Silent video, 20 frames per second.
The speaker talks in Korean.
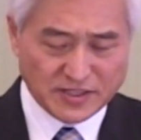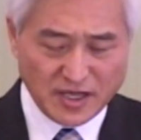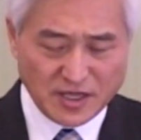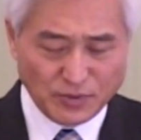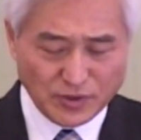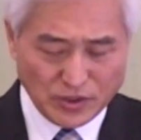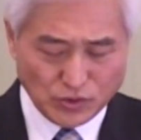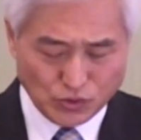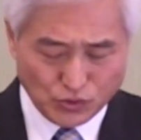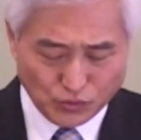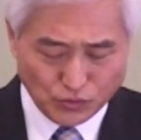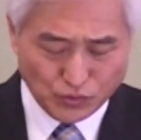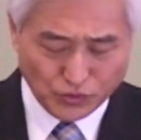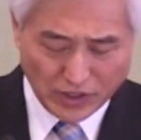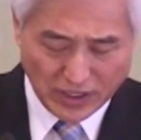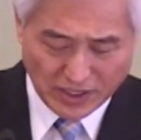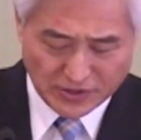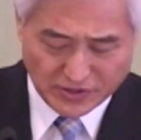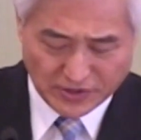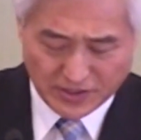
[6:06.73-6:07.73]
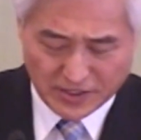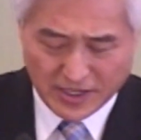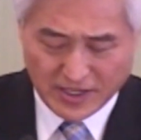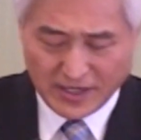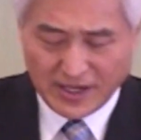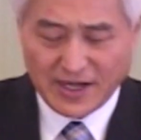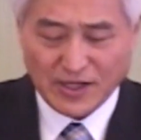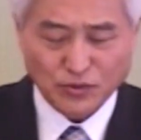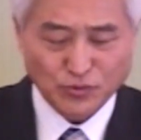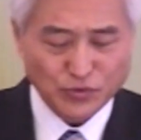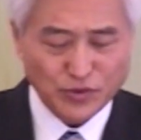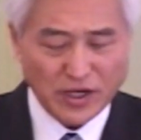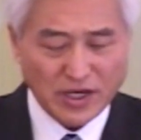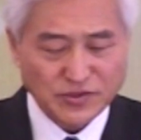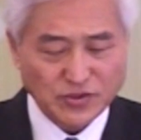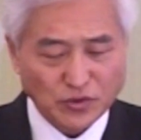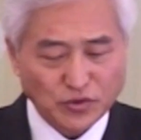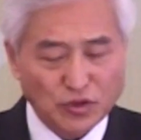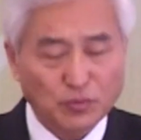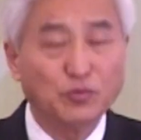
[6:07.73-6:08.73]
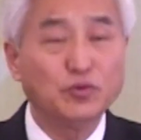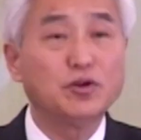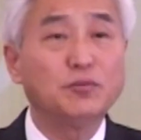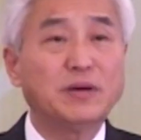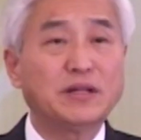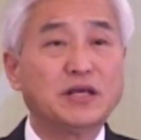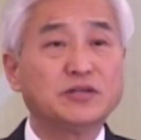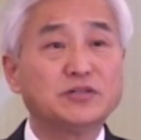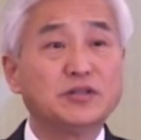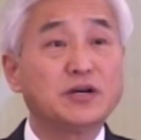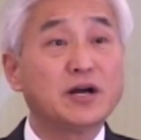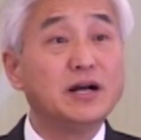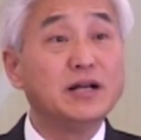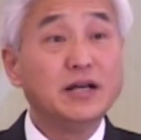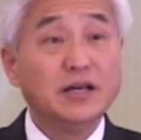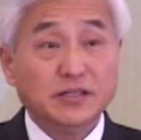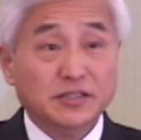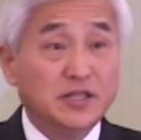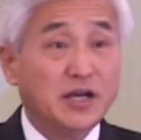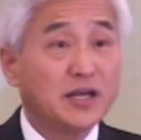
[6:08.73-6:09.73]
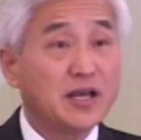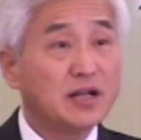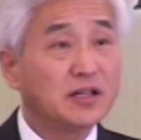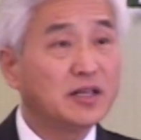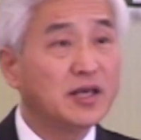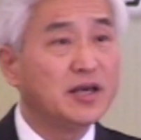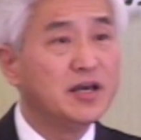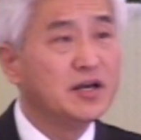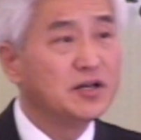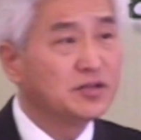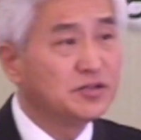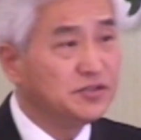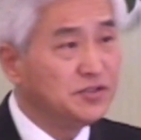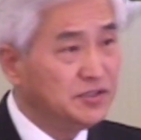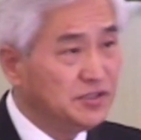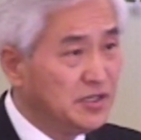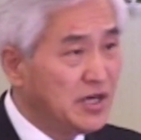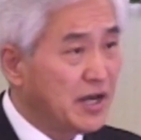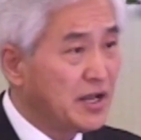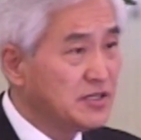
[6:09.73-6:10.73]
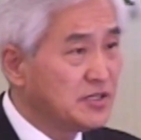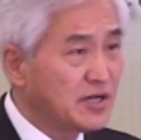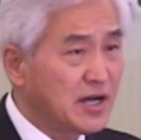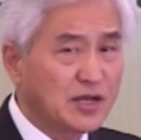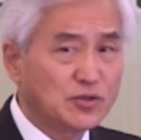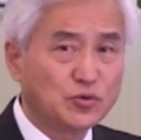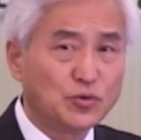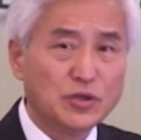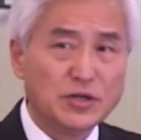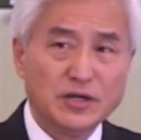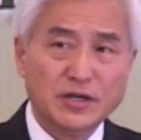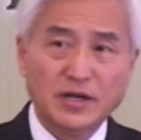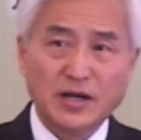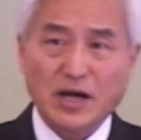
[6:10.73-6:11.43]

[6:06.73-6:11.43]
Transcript: 제가 이번에 중국에 가서, 한국에 가서 어떤 분들 만나서 제가 이야기할 때 그 이야기를 제가 아주,